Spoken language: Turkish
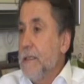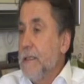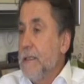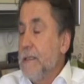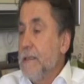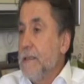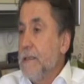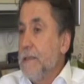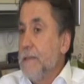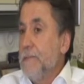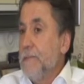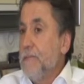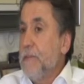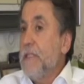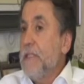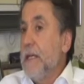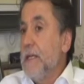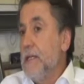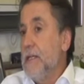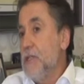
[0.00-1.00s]
e,
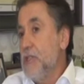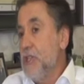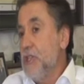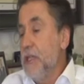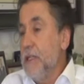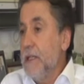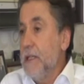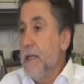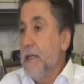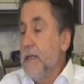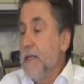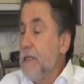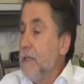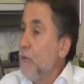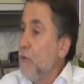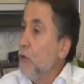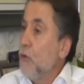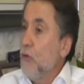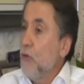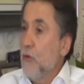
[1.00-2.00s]
işte Çin'de
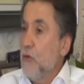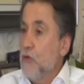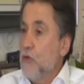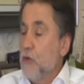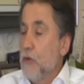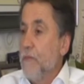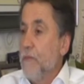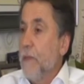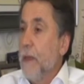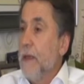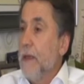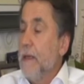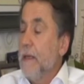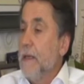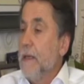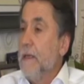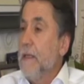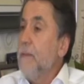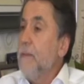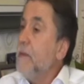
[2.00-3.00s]
2019 e,
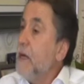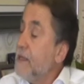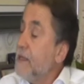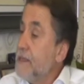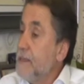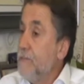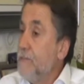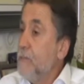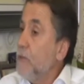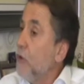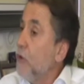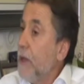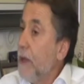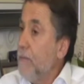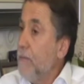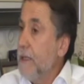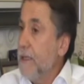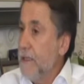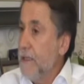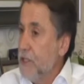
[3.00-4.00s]
Ekim-Kasım
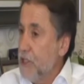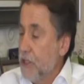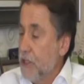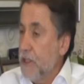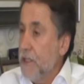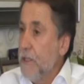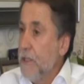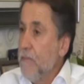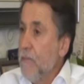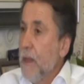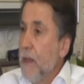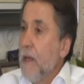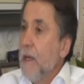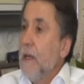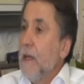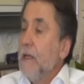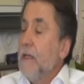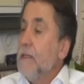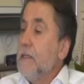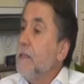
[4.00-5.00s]
dönemlerinde çıktı.
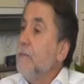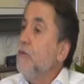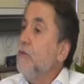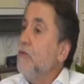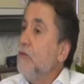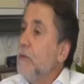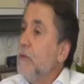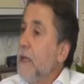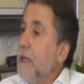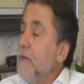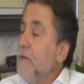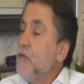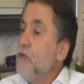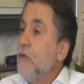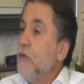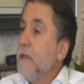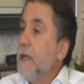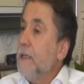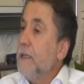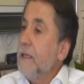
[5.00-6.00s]
İşte bunu
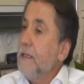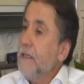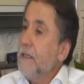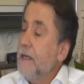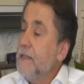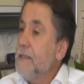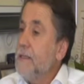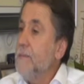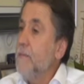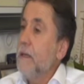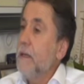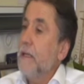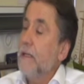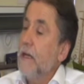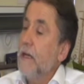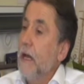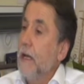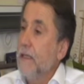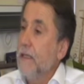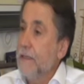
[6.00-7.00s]
televizyonlardan
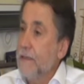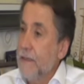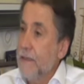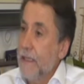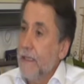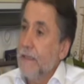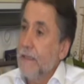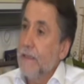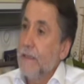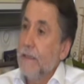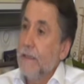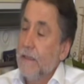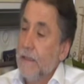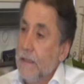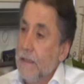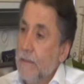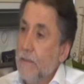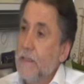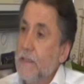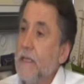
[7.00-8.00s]
Kasım-Aralık aylarında
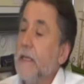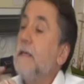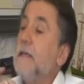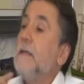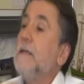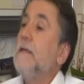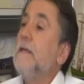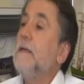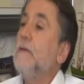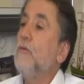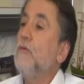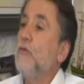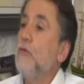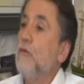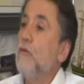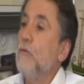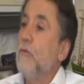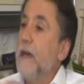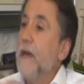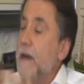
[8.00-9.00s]
e, bize e,
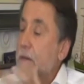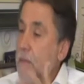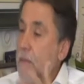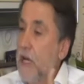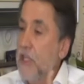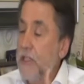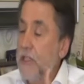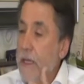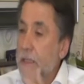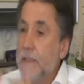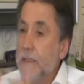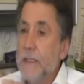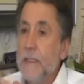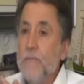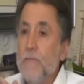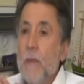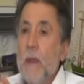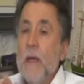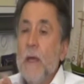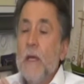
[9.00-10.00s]
duyurulmaya başlandı.
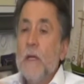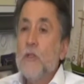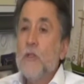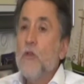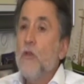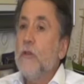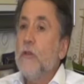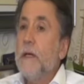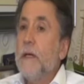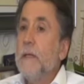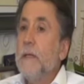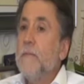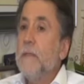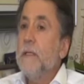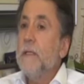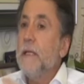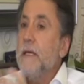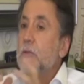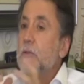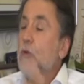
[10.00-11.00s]
Sonra
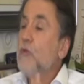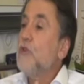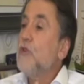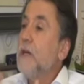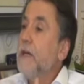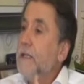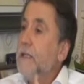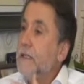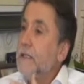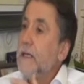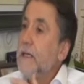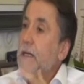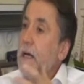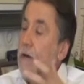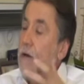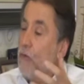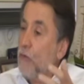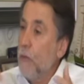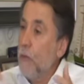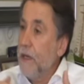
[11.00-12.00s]
birden Ocak ayında
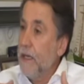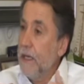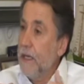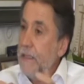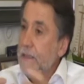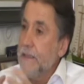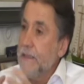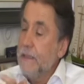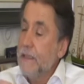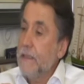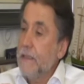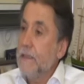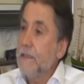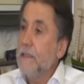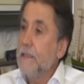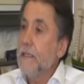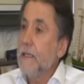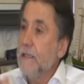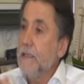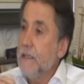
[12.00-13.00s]
Avrupa'ya e,
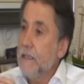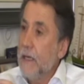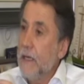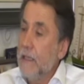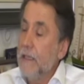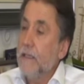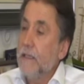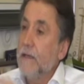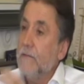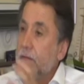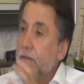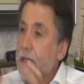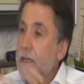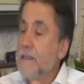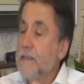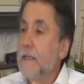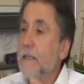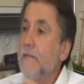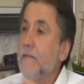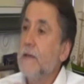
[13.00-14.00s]
işte İtalya'dan,
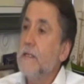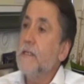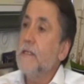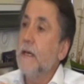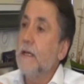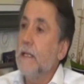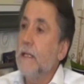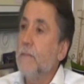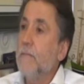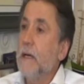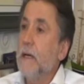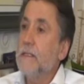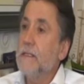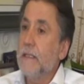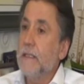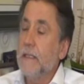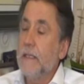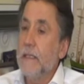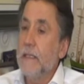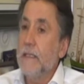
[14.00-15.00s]
Fransa'dan vesaireden
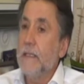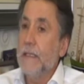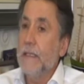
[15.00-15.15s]
bahset e,